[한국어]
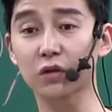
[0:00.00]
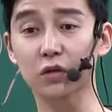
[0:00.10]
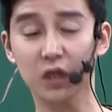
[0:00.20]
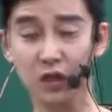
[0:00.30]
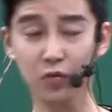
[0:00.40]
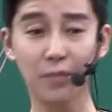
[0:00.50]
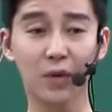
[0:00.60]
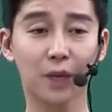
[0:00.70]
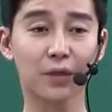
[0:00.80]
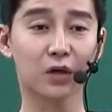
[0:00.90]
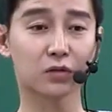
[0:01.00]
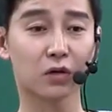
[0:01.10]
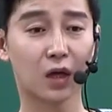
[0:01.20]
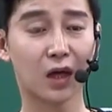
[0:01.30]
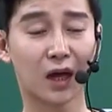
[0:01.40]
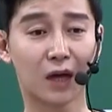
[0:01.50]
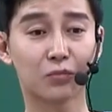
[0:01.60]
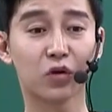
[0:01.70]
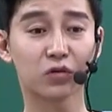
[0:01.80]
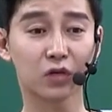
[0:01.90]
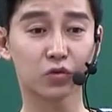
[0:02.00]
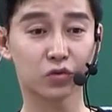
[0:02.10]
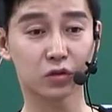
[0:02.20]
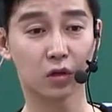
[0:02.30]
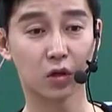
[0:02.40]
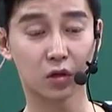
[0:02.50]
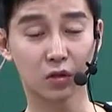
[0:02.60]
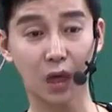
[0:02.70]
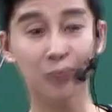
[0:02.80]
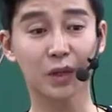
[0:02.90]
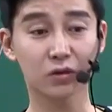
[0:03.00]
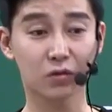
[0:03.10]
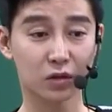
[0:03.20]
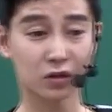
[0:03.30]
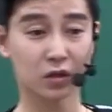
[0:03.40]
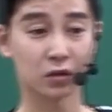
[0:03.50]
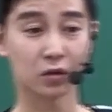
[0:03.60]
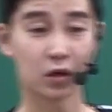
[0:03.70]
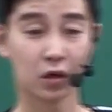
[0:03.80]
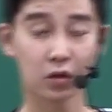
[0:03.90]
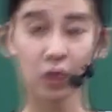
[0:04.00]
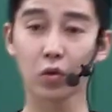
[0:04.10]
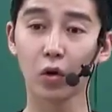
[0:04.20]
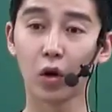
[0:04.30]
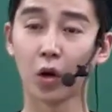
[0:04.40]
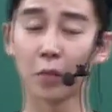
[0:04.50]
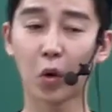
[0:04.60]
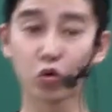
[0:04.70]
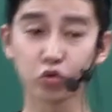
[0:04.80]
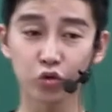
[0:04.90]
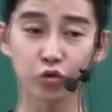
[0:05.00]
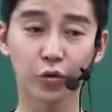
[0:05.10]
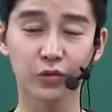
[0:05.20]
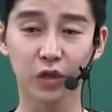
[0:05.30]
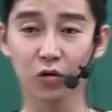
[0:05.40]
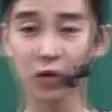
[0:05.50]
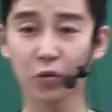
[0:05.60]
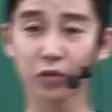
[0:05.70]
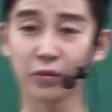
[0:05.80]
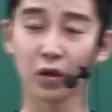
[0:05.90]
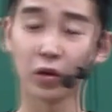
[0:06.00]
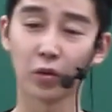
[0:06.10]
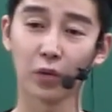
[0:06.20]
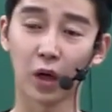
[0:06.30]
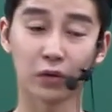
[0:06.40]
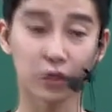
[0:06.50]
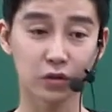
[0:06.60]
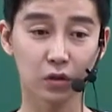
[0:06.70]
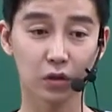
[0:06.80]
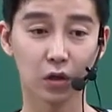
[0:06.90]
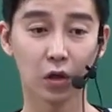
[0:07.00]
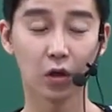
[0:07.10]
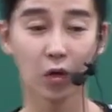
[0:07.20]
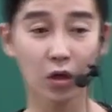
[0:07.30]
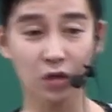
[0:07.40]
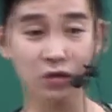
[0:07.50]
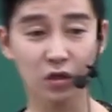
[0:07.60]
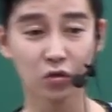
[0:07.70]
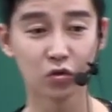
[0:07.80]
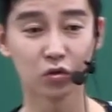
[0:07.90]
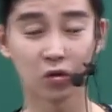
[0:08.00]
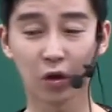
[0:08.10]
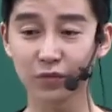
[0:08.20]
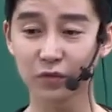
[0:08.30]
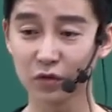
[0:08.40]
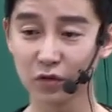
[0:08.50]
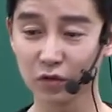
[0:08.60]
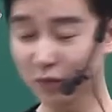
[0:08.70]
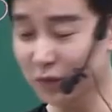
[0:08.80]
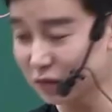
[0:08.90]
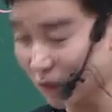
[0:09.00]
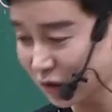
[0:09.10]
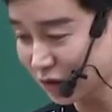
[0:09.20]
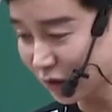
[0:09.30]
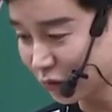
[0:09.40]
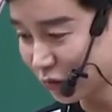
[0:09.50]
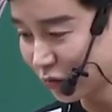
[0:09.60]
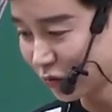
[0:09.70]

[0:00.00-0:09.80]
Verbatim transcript: 티는 웬만하면 그래서 안 먹는 게 좋죠. 그 카페인 들어간 티는. 그리고 막 옥수수 수염차 이런 거 먹으면 안 되지. 화장실 겁나 땡긴다고.